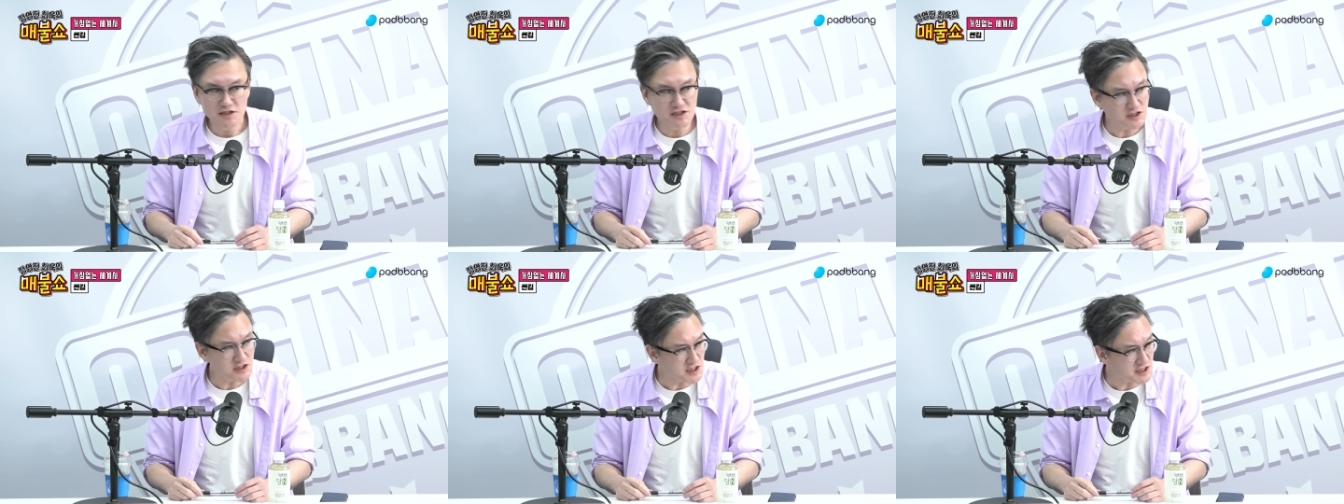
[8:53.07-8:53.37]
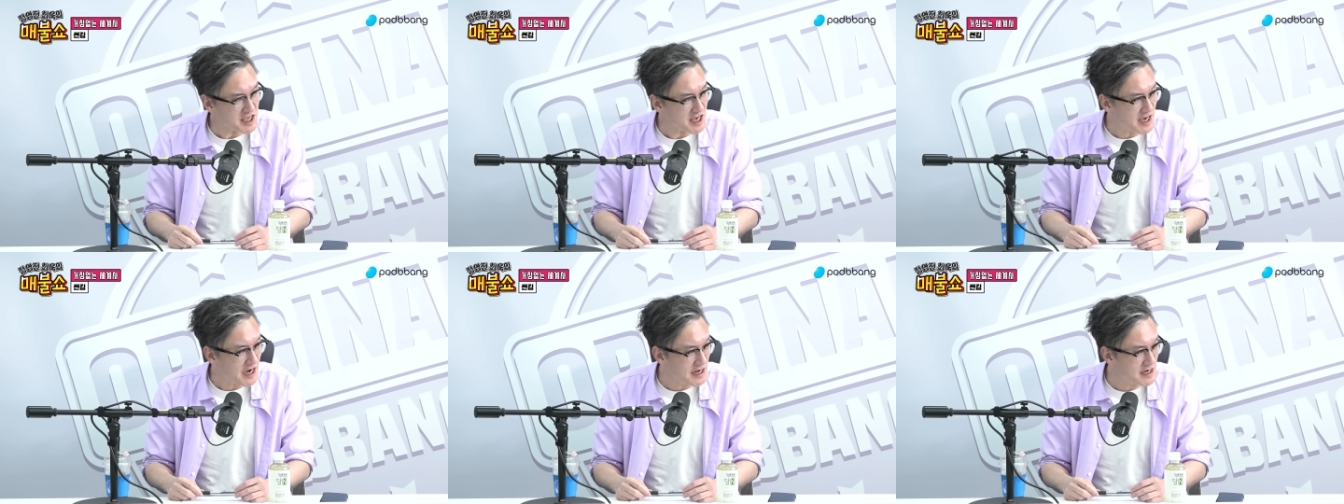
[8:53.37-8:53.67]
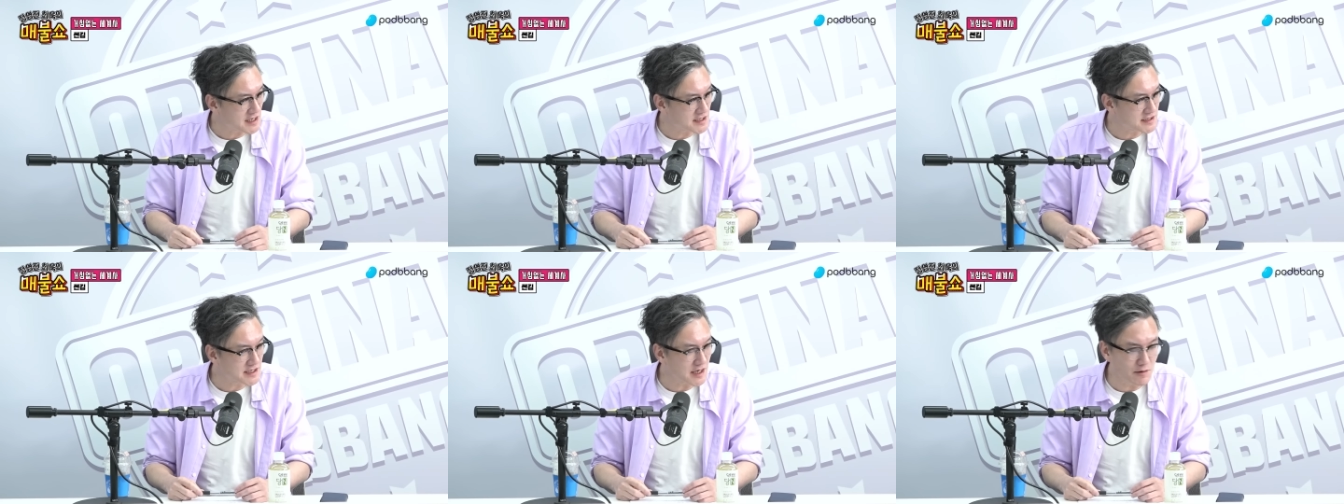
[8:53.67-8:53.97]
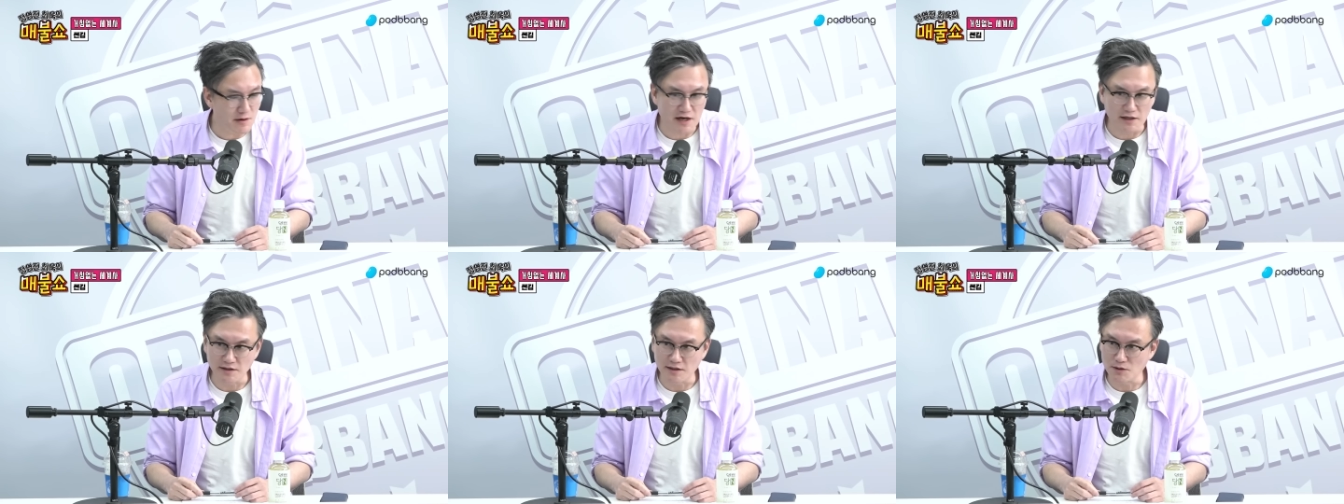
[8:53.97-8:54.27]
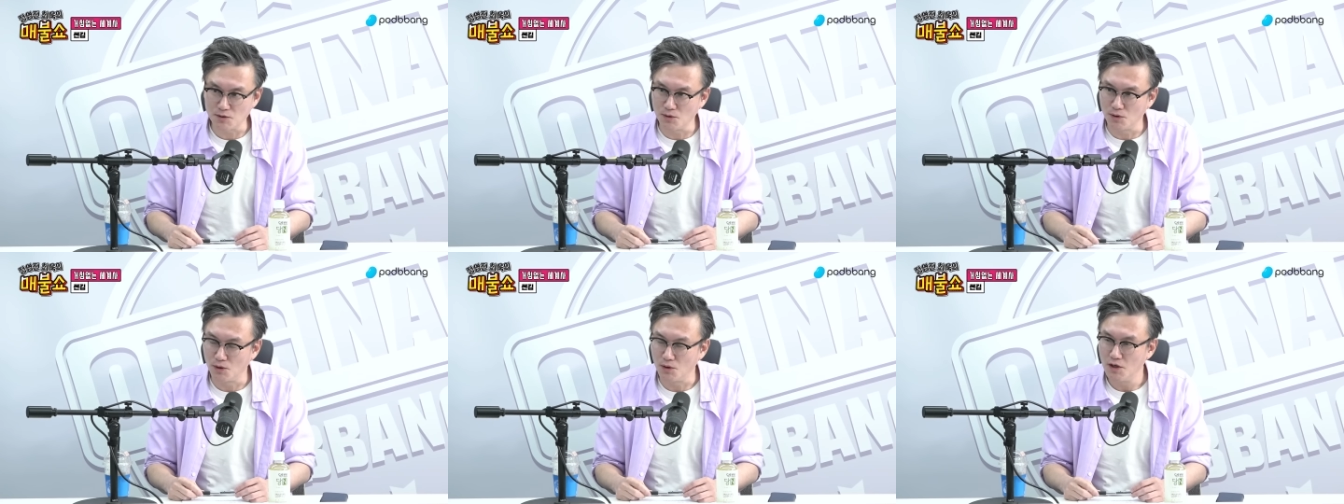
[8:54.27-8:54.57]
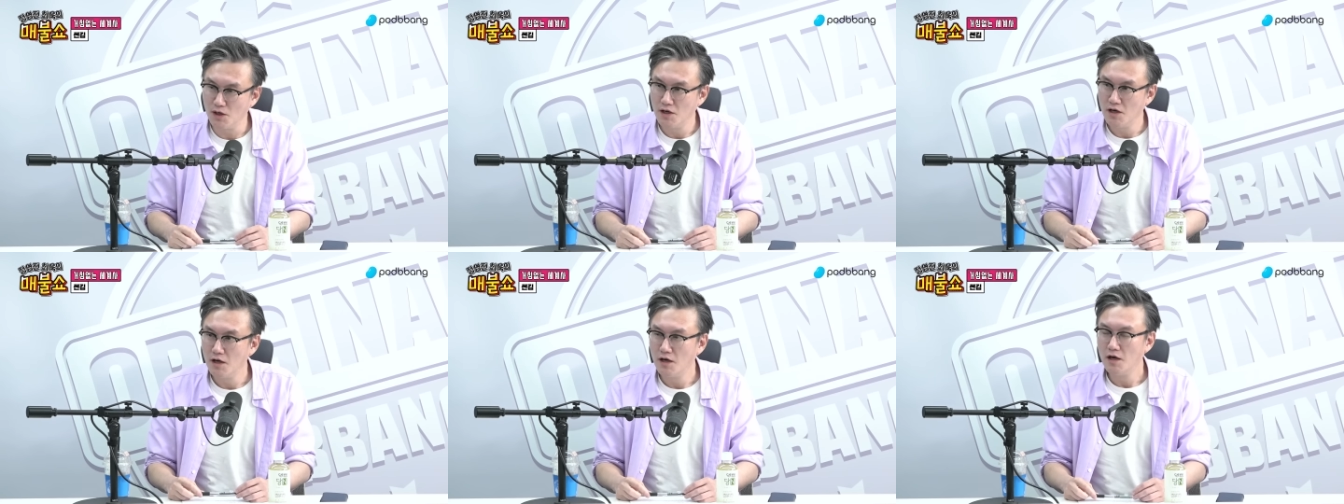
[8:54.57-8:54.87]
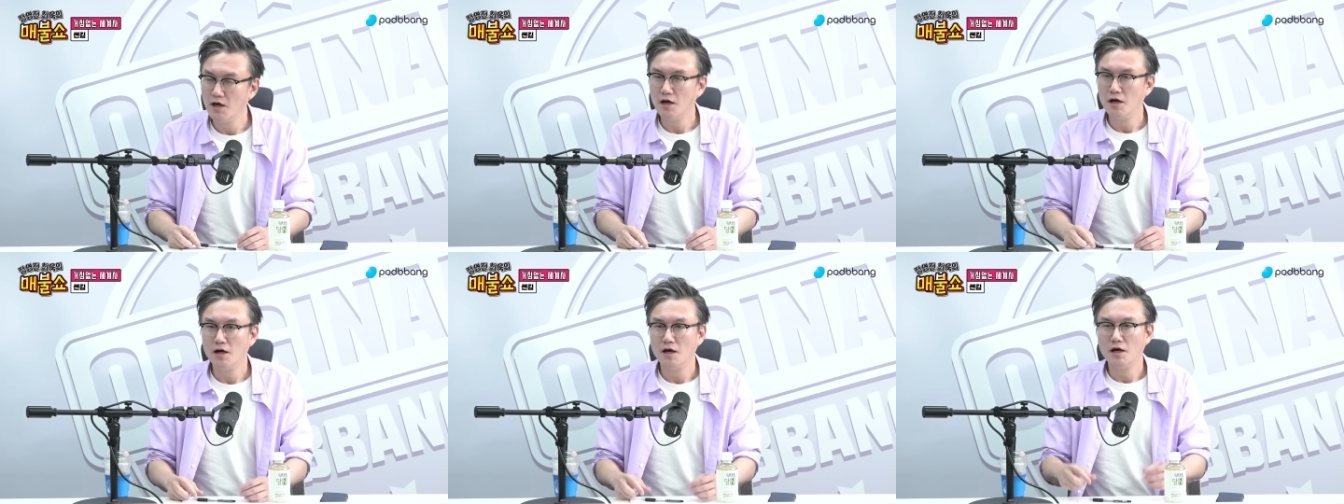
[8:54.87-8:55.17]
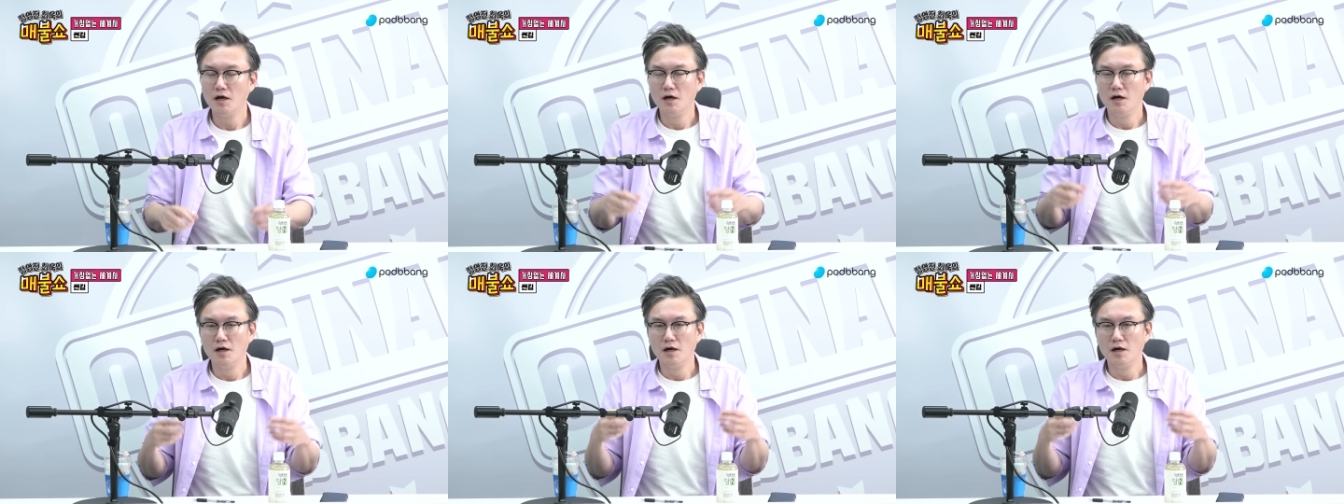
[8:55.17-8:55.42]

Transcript: 찢어지게 가난한 상황인데도 음.